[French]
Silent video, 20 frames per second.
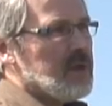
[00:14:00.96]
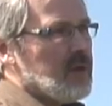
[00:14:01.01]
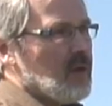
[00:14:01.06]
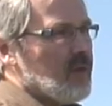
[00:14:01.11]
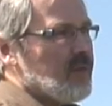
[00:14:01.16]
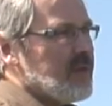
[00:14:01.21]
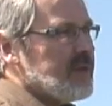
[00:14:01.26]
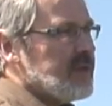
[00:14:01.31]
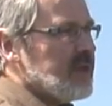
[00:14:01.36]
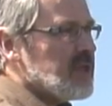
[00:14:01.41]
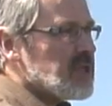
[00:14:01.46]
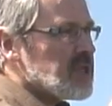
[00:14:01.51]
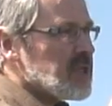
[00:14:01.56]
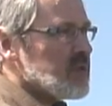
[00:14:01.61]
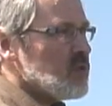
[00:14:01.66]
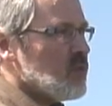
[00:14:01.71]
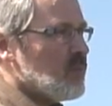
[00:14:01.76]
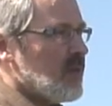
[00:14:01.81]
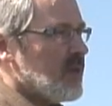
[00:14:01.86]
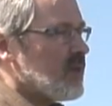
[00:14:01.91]
En fait, il les
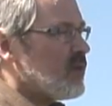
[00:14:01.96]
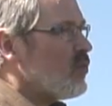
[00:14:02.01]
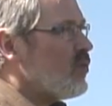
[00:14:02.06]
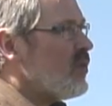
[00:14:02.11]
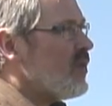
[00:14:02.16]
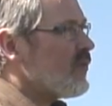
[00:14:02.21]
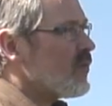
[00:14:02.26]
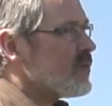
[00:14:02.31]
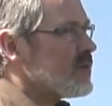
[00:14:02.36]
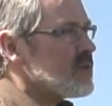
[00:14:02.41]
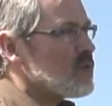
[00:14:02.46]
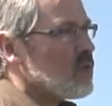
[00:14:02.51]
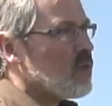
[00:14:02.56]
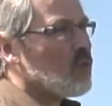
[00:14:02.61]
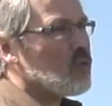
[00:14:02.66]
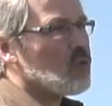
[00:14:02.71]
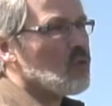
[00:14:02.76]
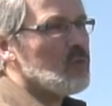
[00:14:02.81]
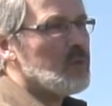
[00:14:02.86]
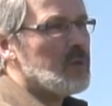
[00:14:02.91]
chasse du plateau, les Français sont en
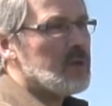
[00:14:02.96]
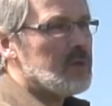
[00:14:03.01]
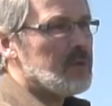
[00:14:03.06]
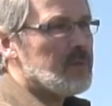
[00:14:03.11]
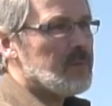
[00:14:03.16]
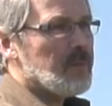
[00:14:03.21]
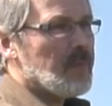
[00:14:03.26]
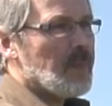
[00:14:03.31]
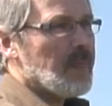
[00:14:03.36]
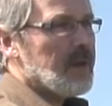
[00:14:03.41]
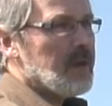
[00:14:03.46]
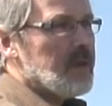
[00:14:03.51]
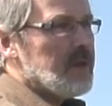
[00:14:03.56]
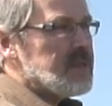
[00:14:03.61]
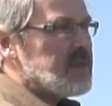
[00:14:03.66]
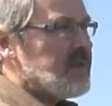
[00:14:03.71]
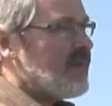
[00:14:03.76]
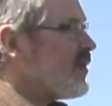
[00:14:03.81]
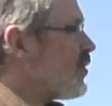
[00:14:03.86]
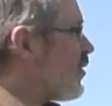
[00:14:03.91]
contrebas.
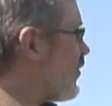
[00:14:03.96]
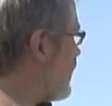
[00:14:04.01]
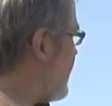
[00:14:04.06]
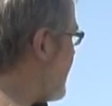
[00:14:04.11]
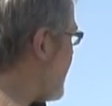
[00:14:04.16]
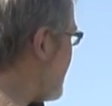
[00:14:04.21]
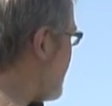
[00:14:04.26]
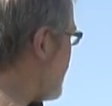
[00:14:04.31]
Ce qui fait qu'en fait,